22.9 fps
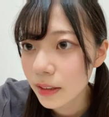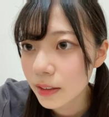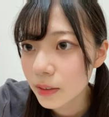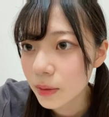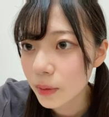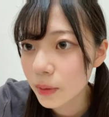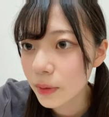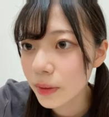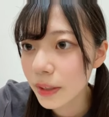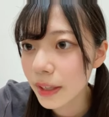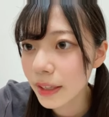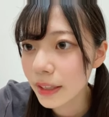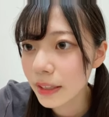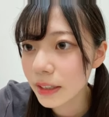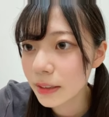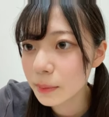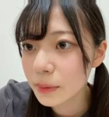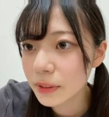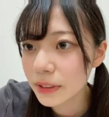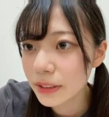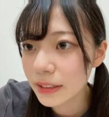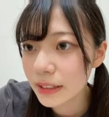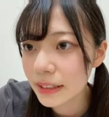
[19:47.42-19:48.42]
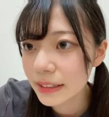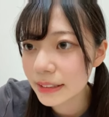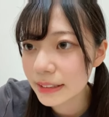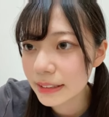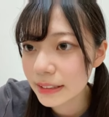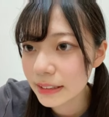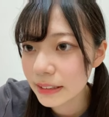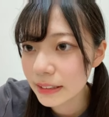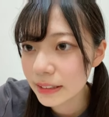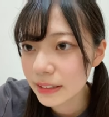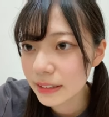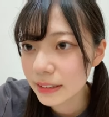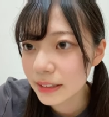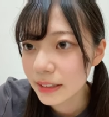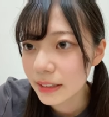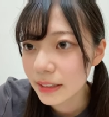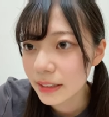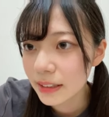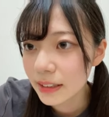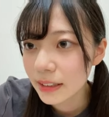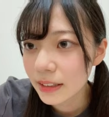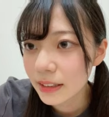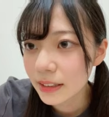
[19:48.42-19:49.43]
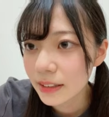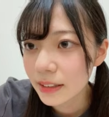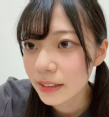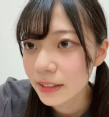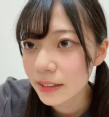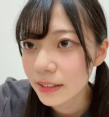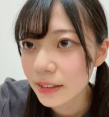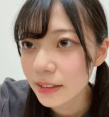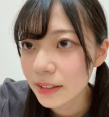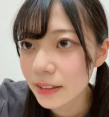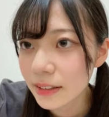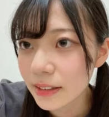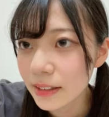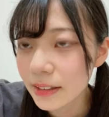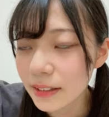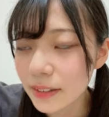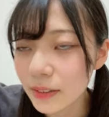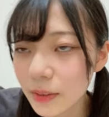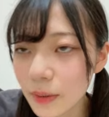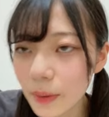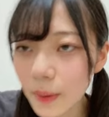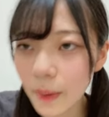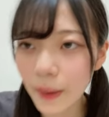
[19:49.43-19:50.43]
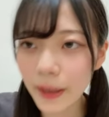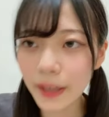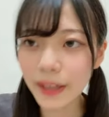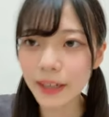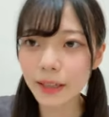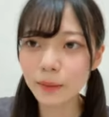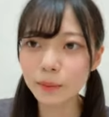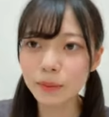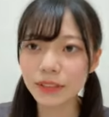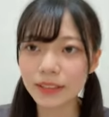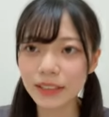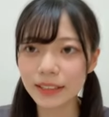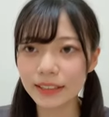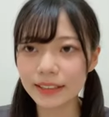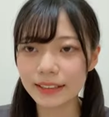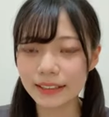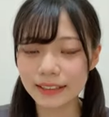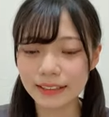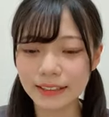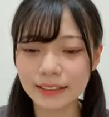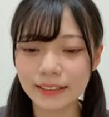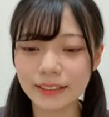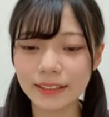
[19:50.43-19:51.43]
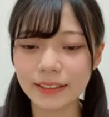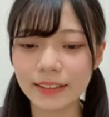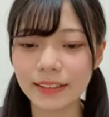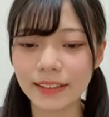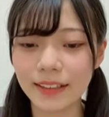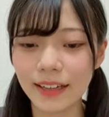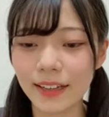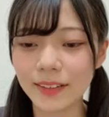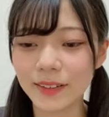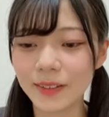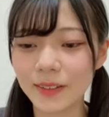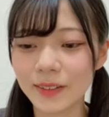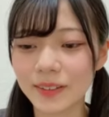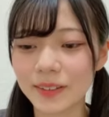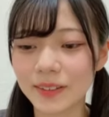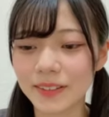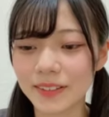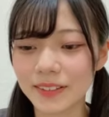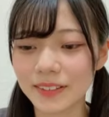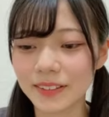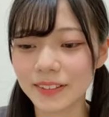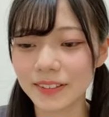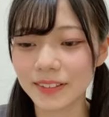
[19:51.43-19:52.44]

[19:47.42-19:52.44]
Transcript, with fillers: どの辺が難しいどの辺が難しいあの